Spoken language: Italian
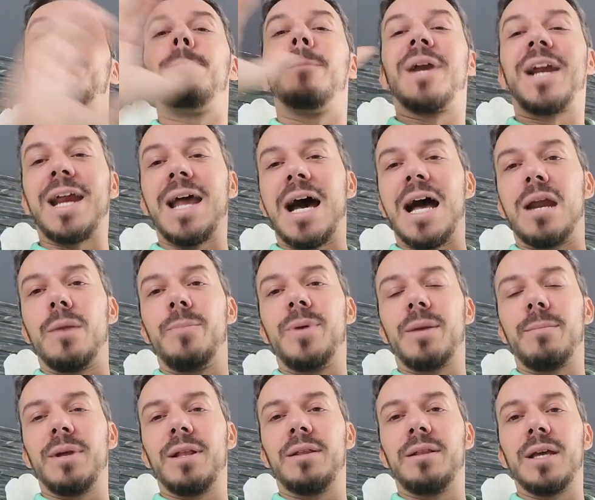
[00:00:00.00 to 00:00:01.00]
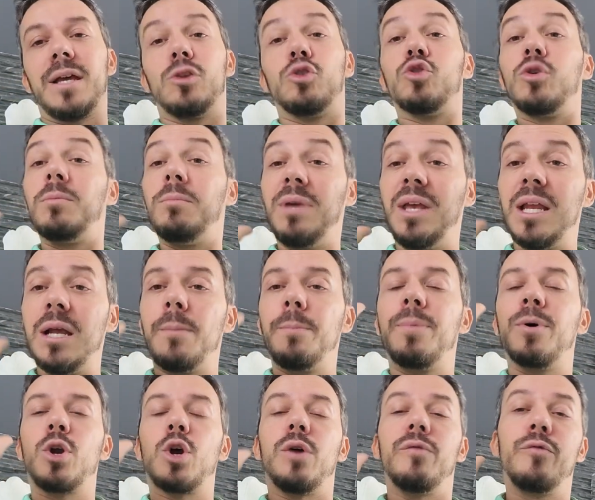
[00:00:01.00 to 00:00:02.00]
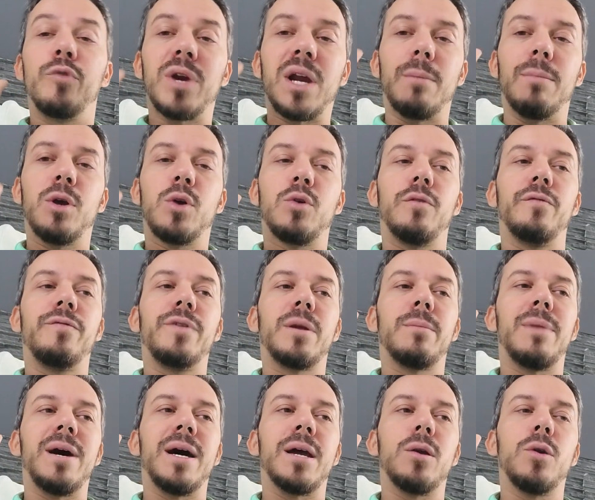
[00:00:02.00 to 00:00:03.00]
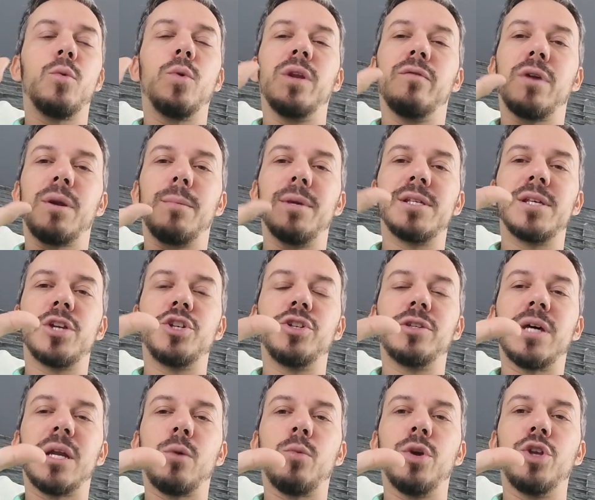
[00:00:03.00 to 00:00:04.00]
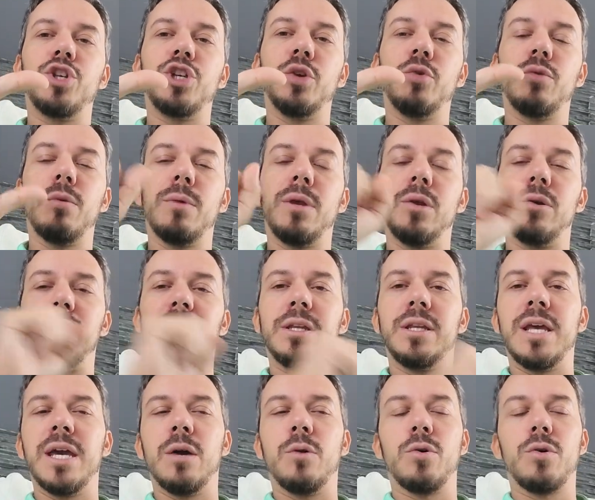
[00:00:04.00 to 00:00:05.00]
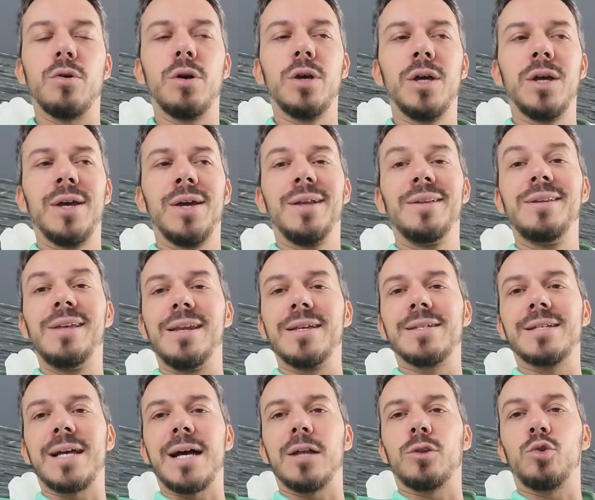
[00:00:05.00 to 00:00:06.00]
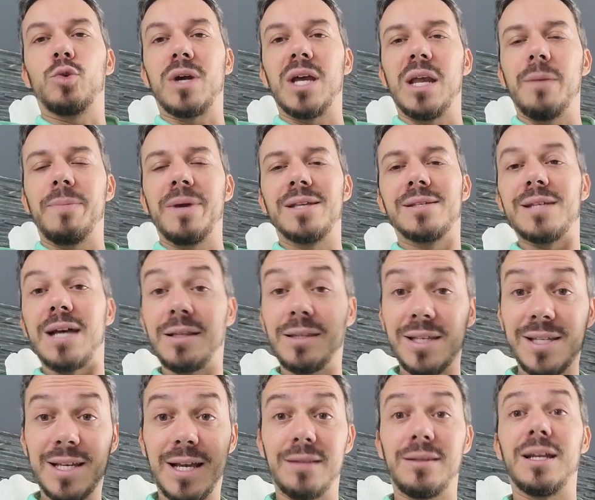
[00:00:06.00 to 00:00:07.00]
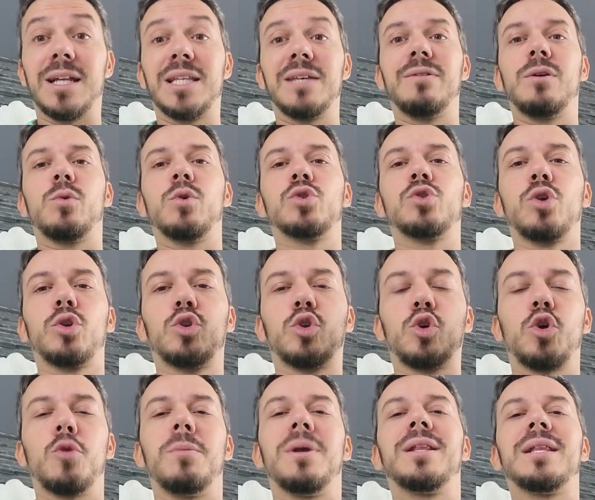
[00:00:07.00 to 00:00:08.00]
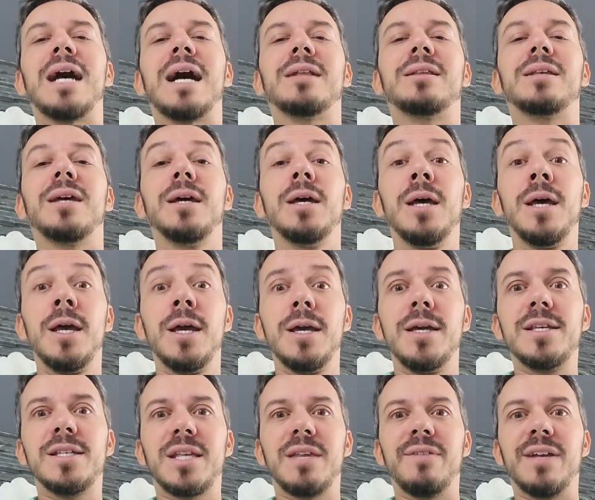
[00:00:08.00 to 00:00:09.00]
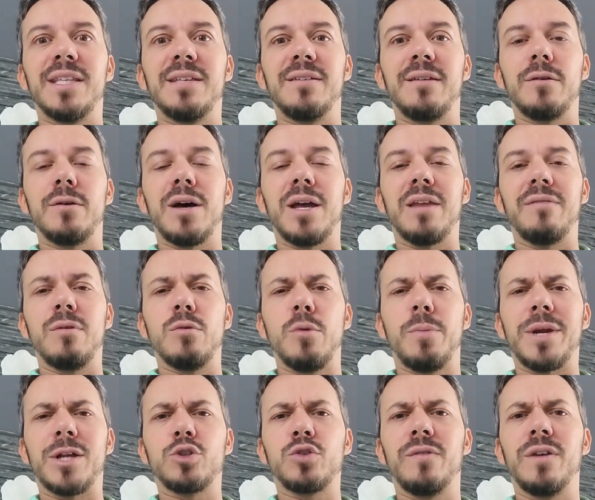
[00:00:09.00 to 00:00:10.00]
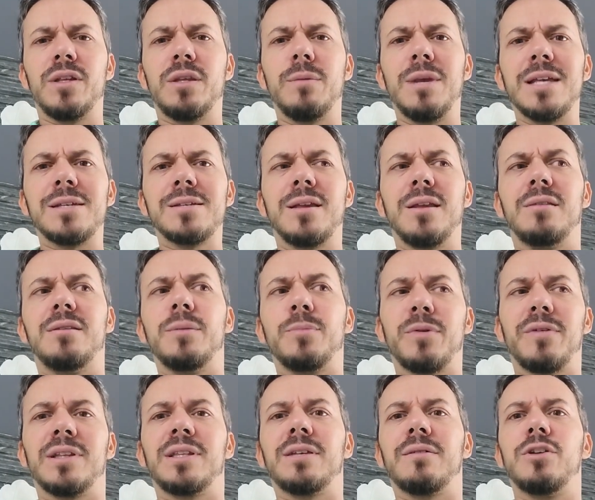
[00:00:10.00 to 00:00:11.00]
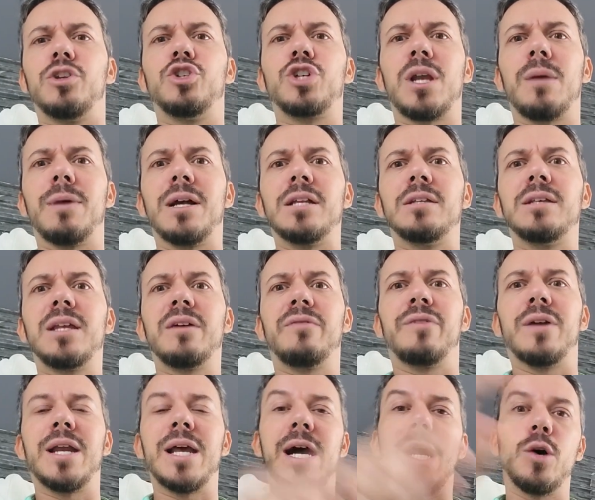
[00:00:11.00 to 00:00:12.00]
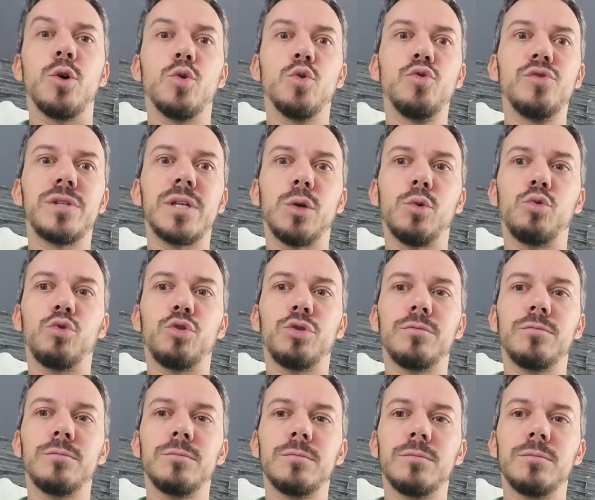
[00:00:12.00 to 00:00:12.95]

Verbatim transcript: Real permettendo, il Milan però vorrebbe confermarlo e quindi vorrebbe esercitare quei 5 milioni di euro di riscatto. Che ne pensate? Scatenatevi qui sotto, commentate, iscrivetevi, arriviamo presto a 20.000 iscritti, provate a vincere la maglia di Raffaele Un saluto.